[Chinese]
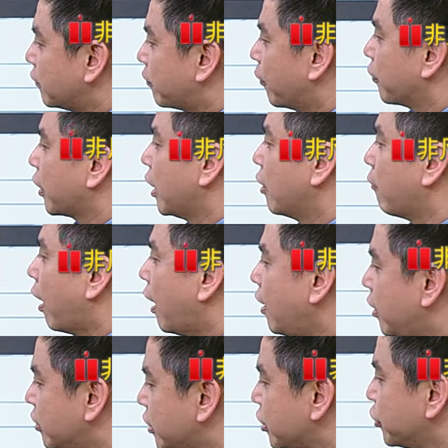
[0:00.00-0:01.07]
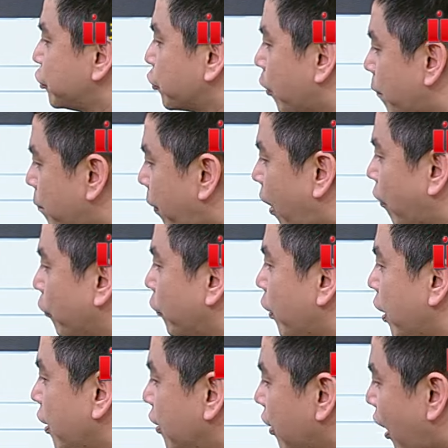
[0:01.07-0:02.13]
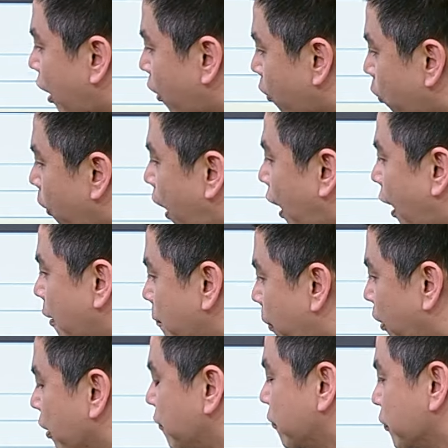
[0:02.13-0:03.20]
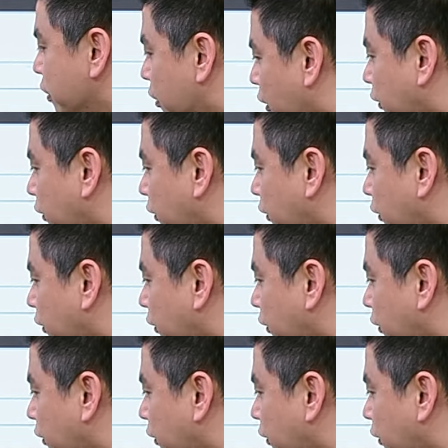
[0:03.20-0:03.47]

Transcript: 丰 KY、金硕、宝瑞，还有华安、宝林、富锦到